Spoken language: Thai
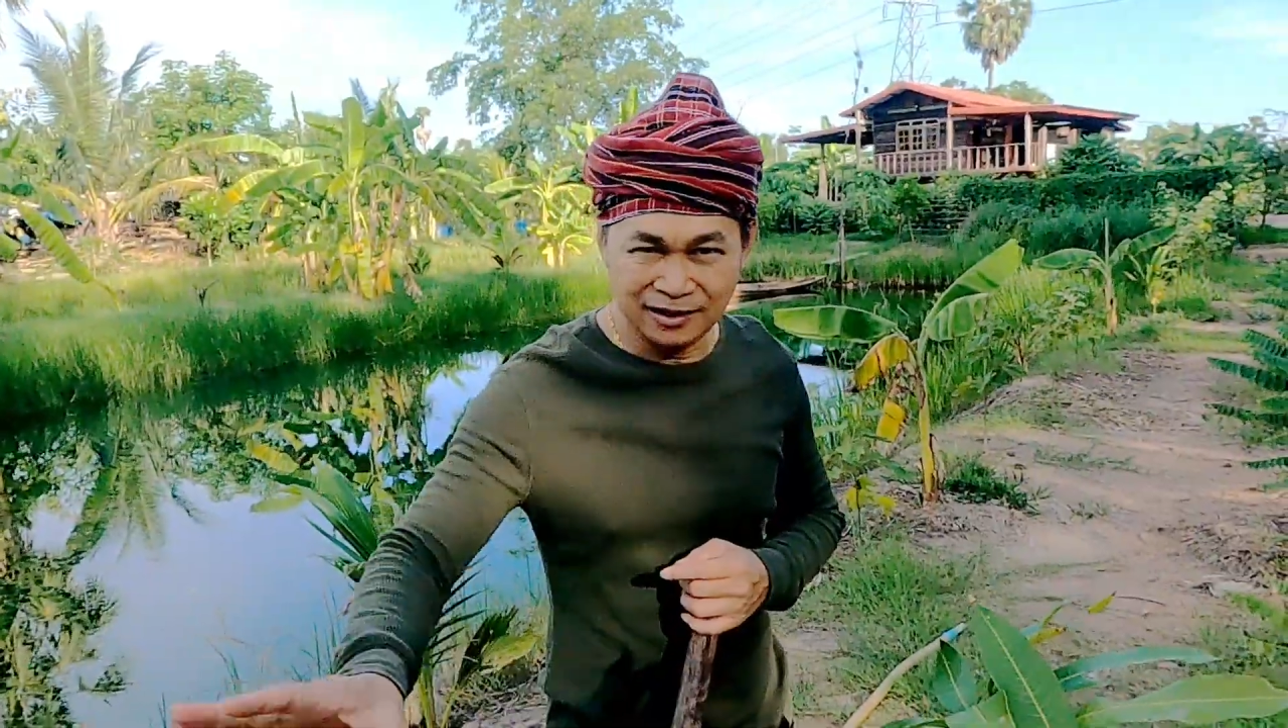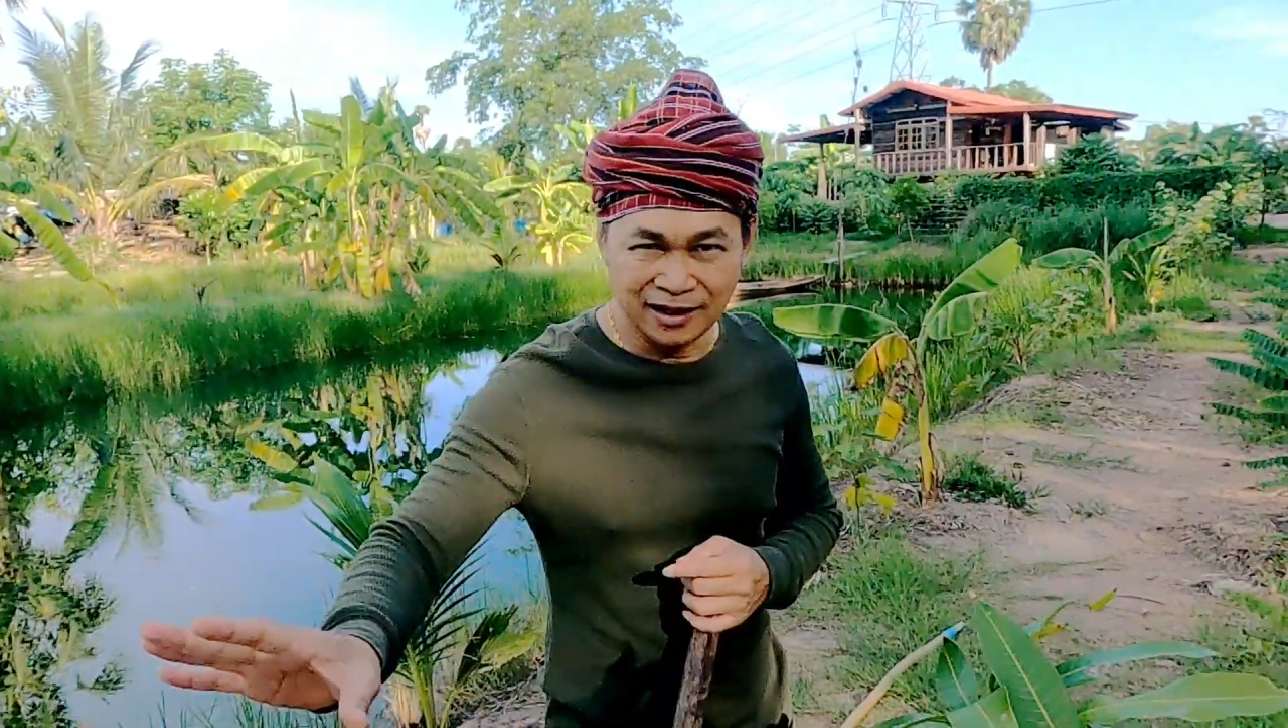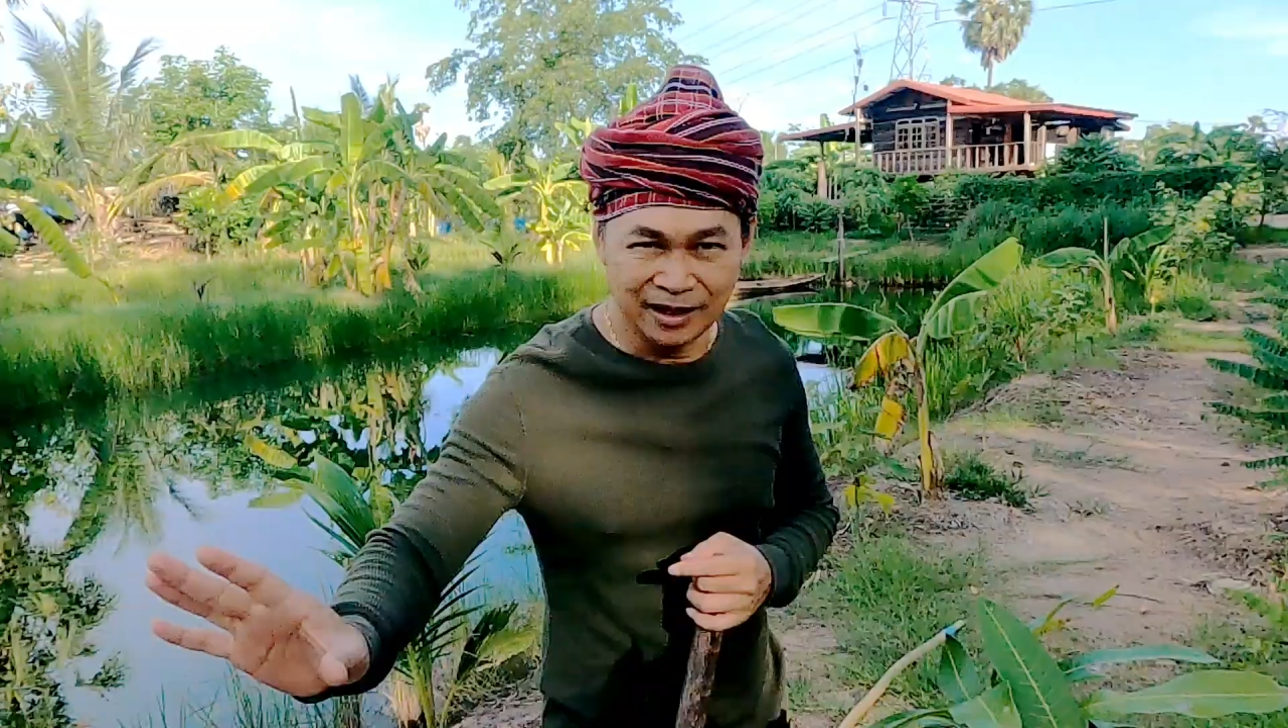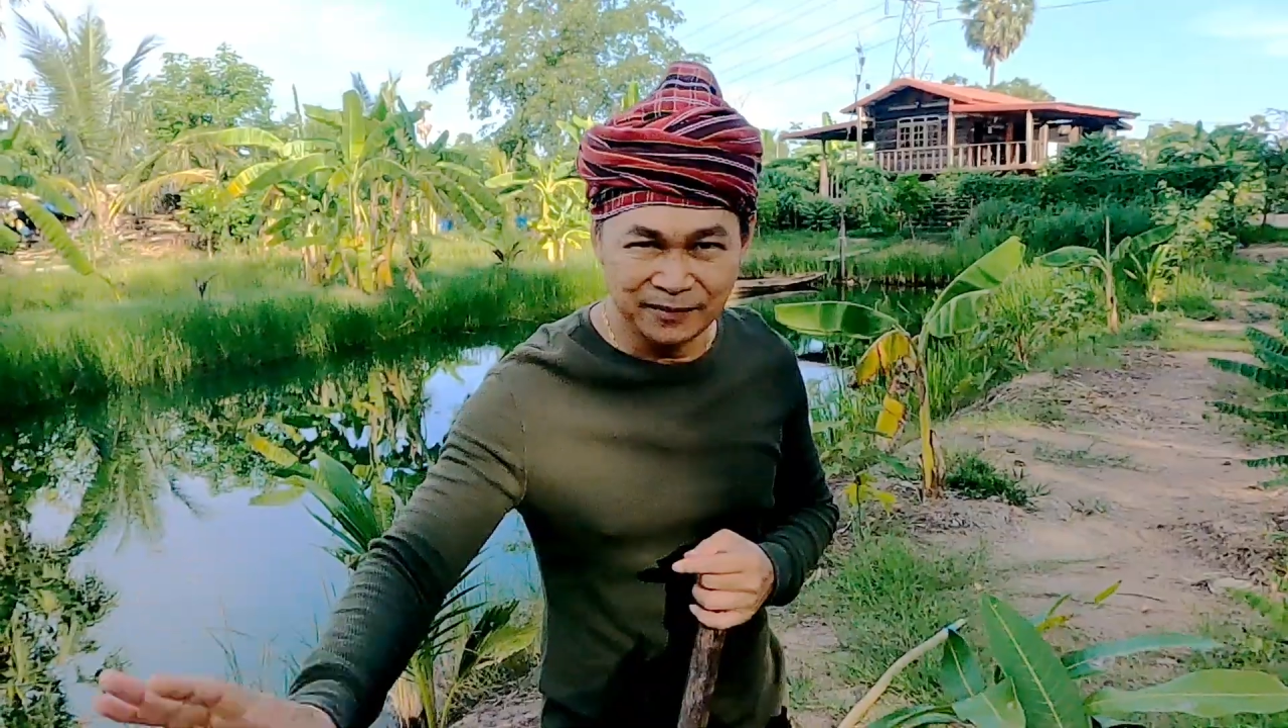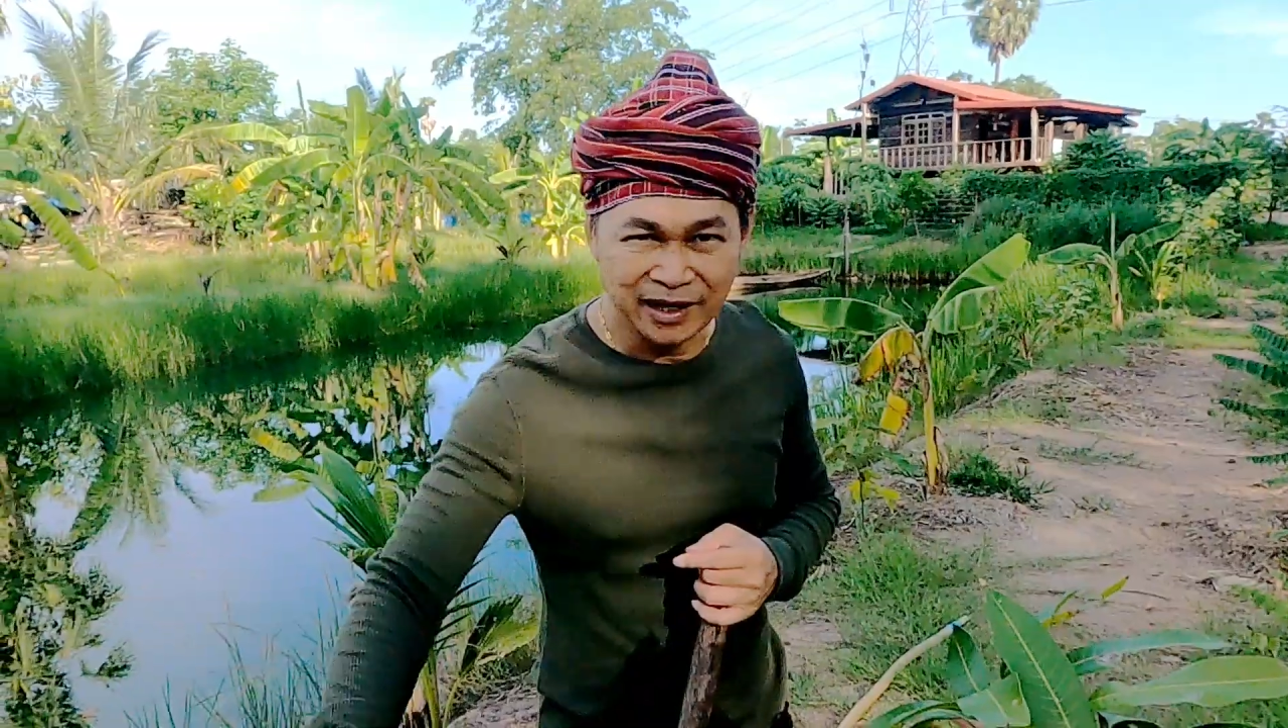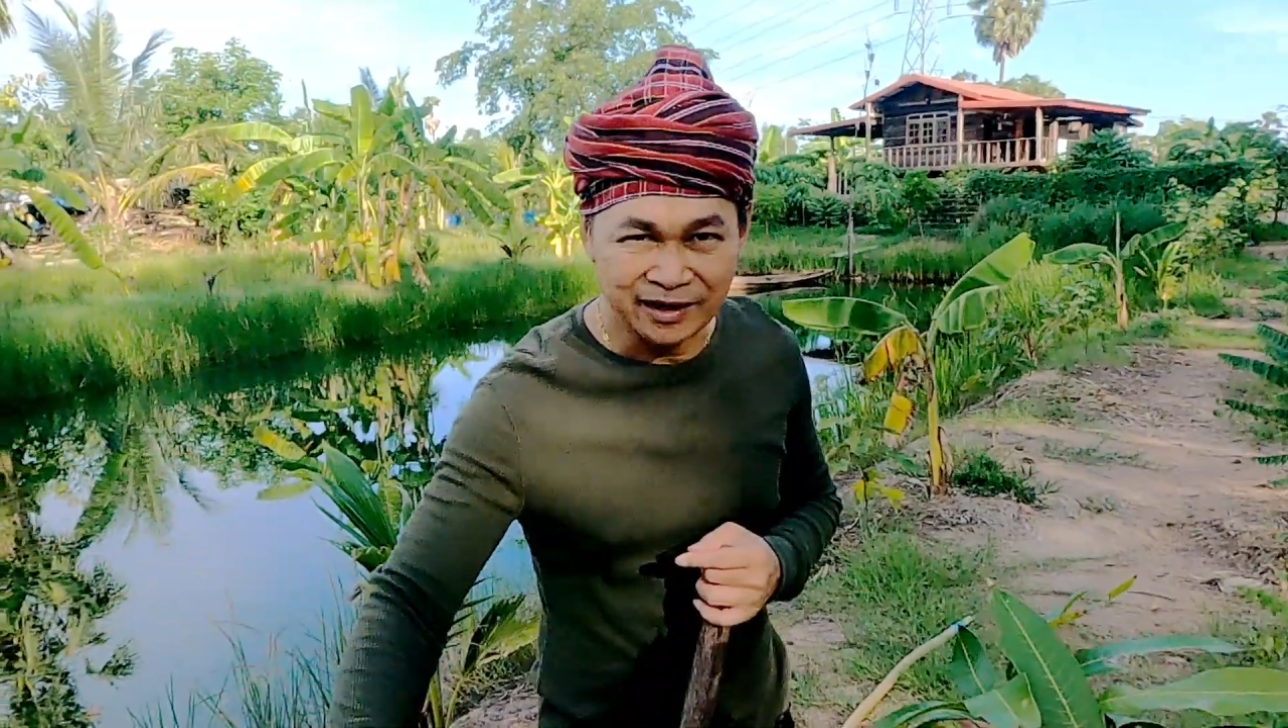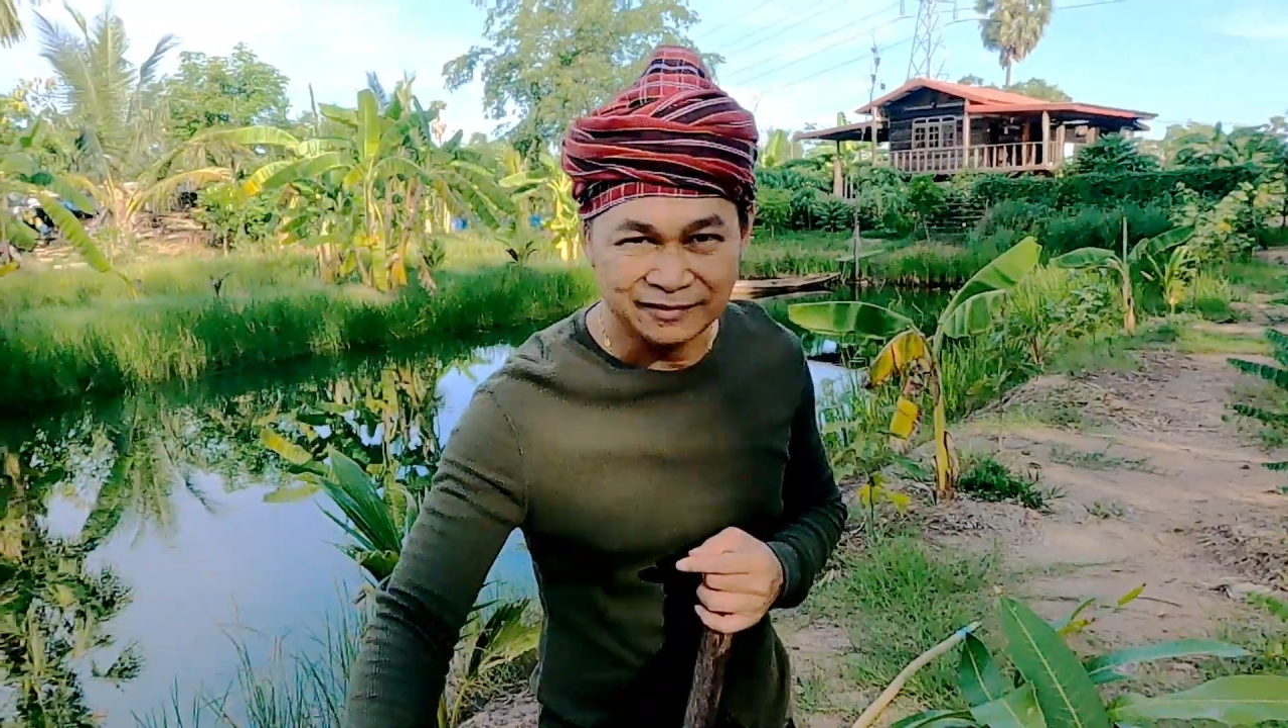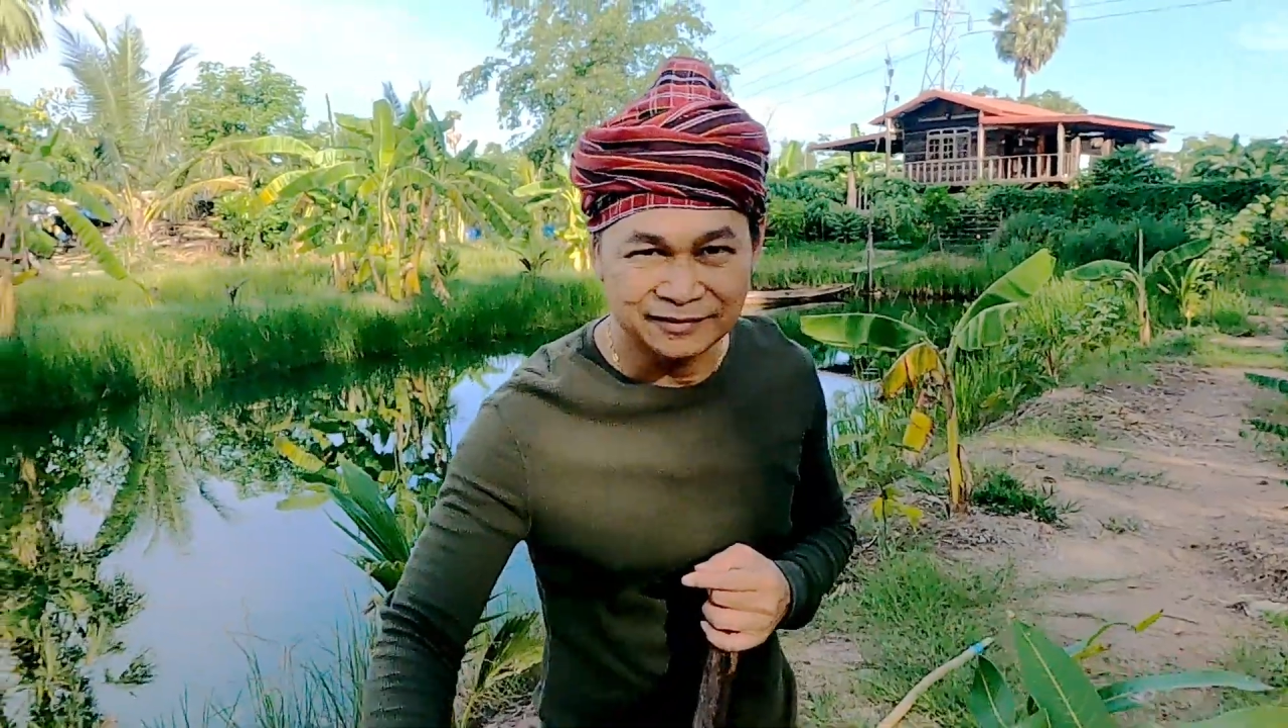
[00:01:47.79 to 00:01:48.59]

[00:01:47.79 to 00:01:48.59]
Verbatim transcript: เดิมเนี่ย